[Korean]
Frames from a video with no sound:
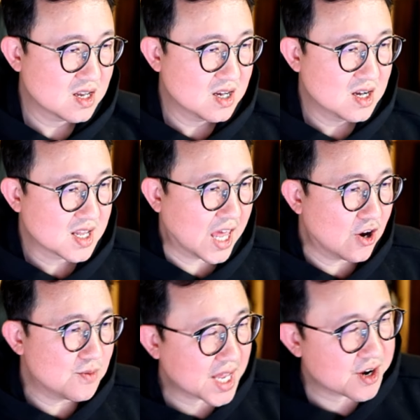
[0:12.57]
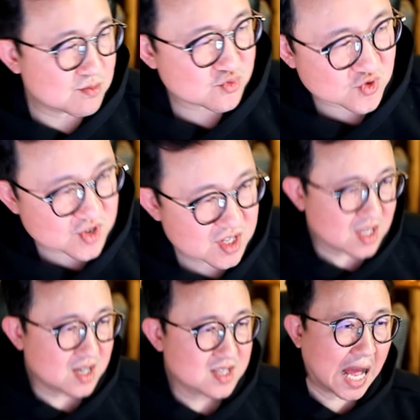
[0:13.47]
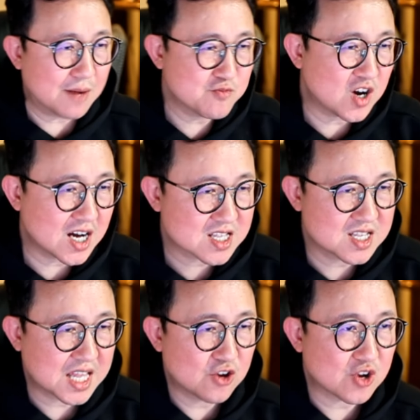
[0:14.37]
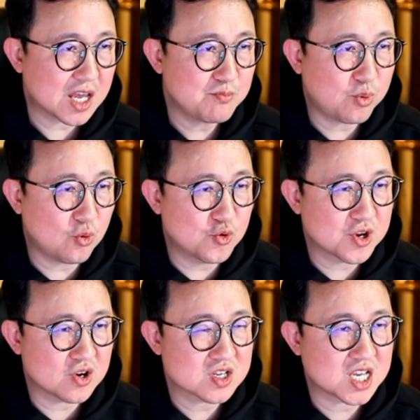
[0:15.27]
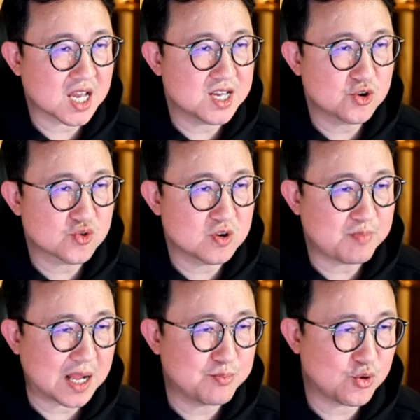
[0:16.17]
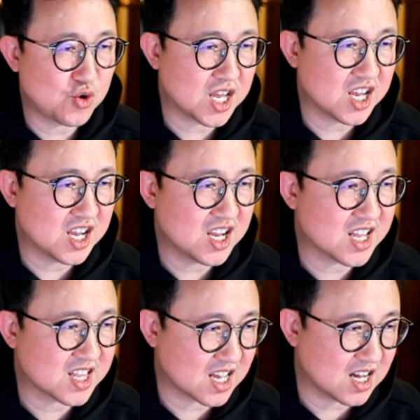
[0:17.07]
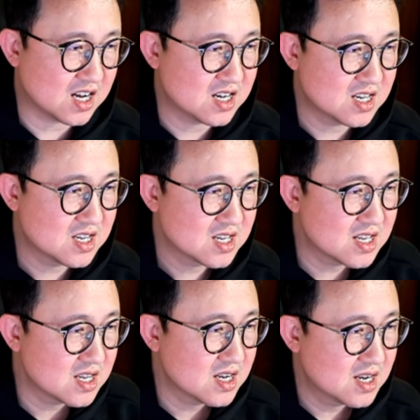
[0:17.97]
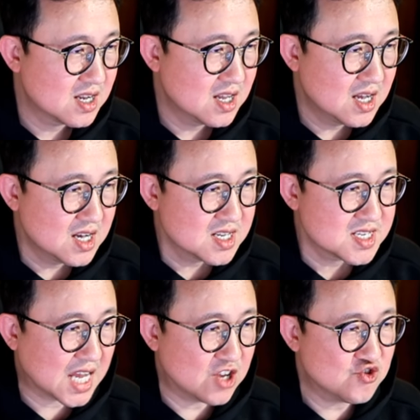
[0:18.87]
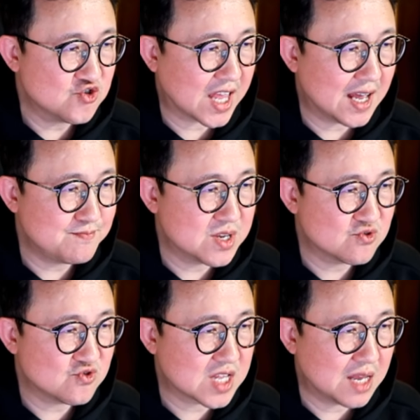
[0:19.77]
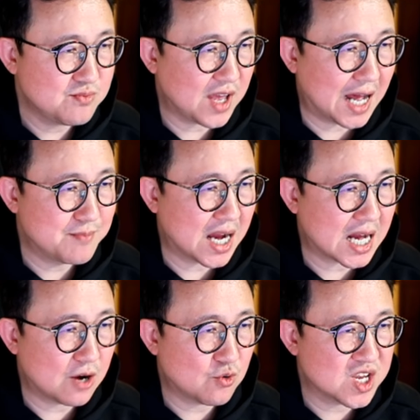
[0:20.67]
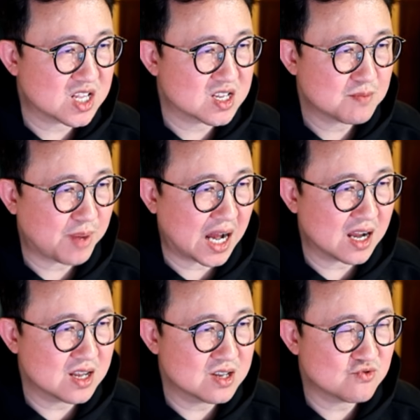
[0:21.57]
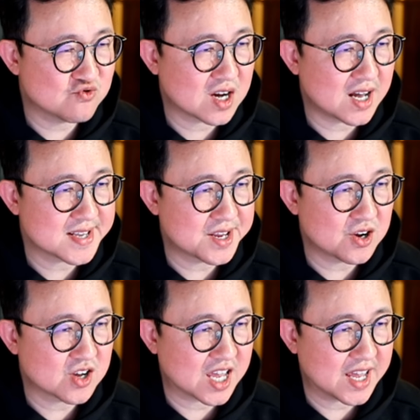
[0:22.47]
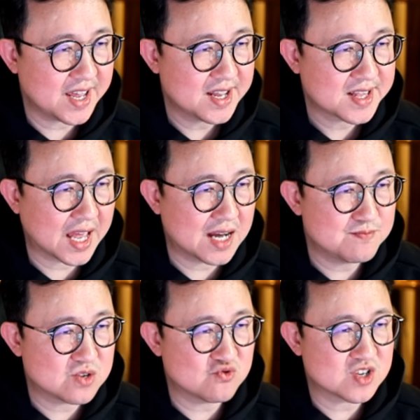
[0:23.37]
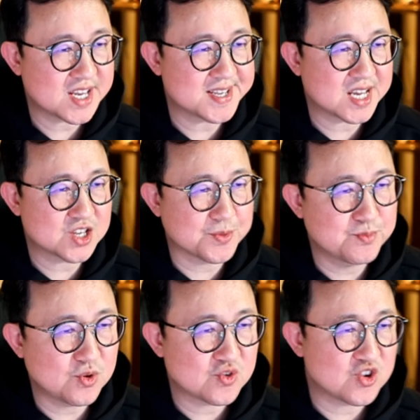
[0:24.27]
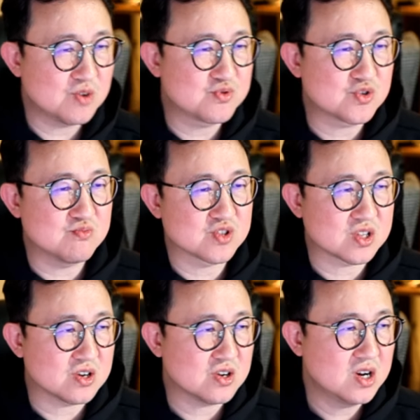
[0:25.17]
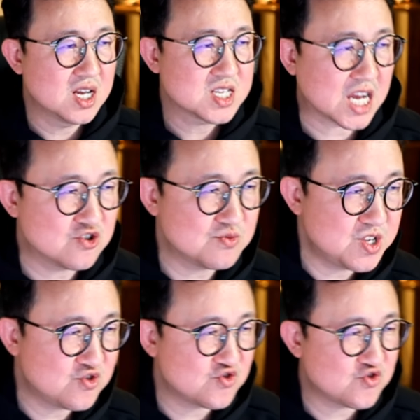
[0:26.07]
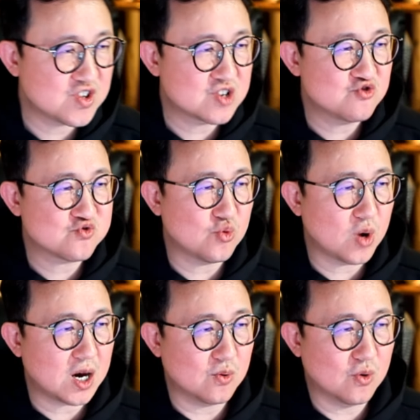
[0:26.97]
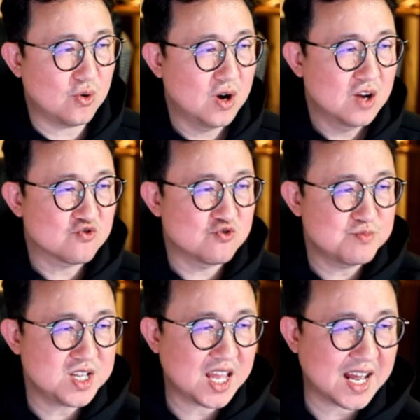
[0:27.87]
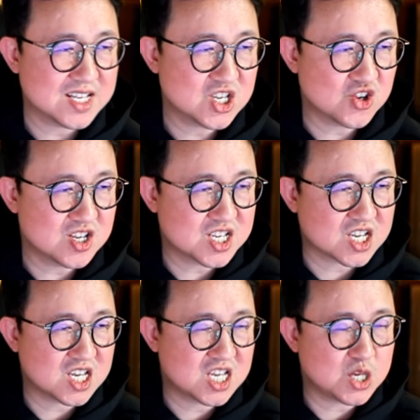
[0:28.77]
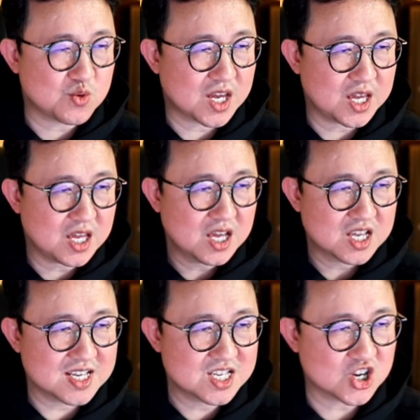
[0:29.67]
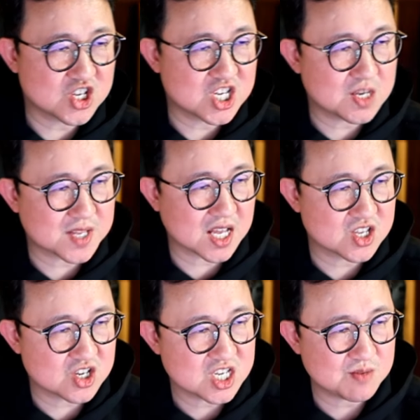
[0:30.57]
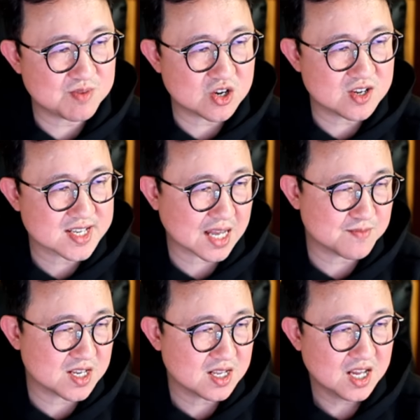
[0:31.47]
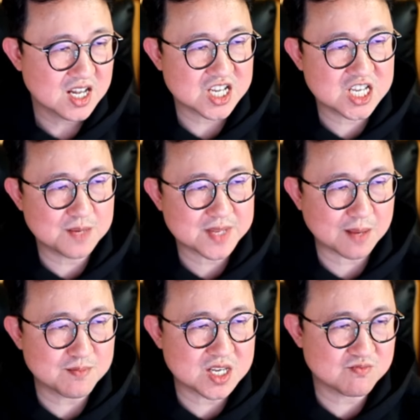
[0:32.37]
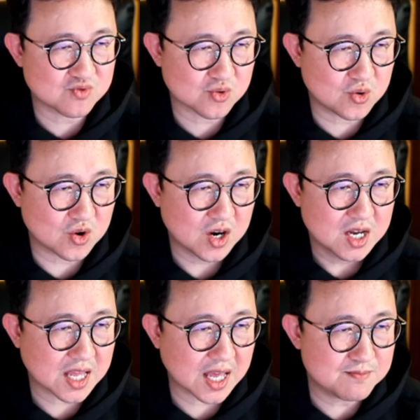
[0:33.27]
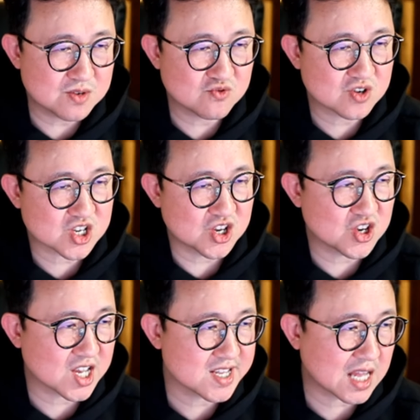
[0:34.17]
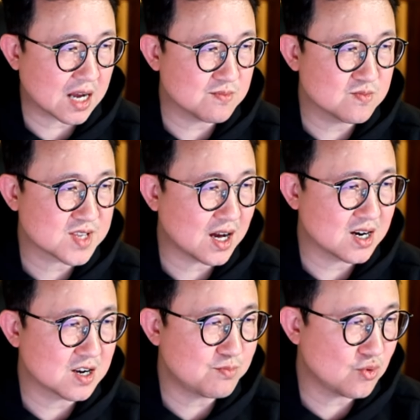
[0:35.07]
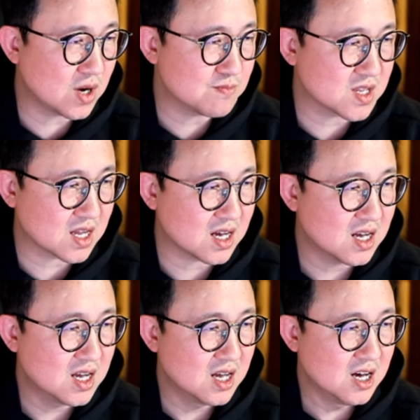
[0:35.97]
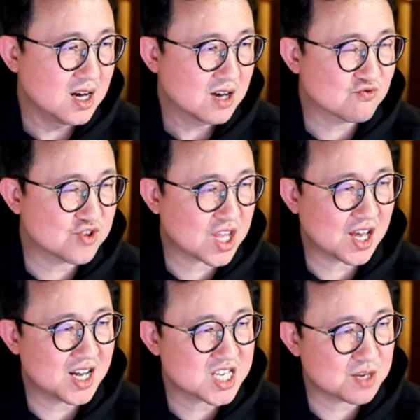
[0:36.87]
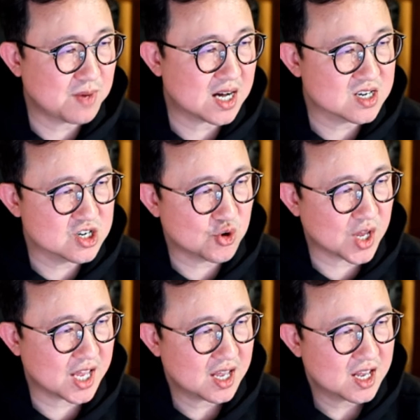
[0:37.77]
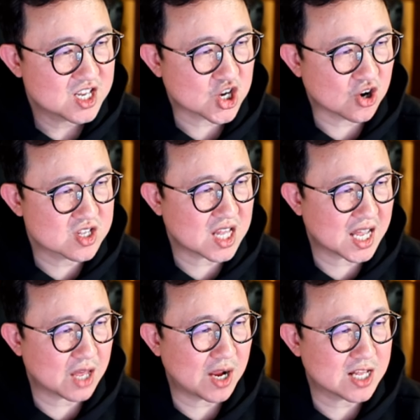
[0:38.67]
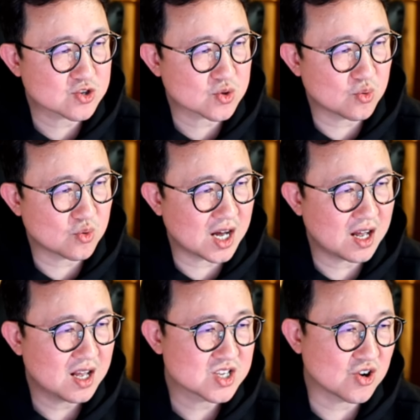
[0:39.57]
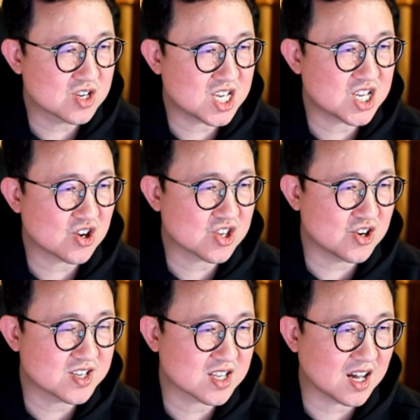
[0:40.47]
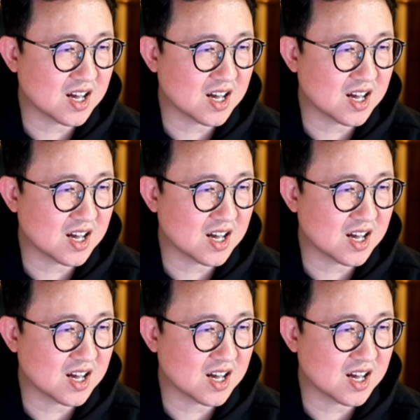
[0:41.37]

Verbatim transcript: 계엄사령부는 다음과 같은 내용의 보고령 제일 호를 발표했다. 자유대한민국 내부에 암약하고 있는 반국가 세력의 대한민국 체제 전복 위협으로부터 자유민주주의를 수호하고 국민의 안전을 지키기 위해 이천이십사년 십이월 삼일 이십삼 시부로 대한민국 전역에 다음 사항을 보고합니다. 국회와 지방의회, 정당의 활동과 정치적 결사,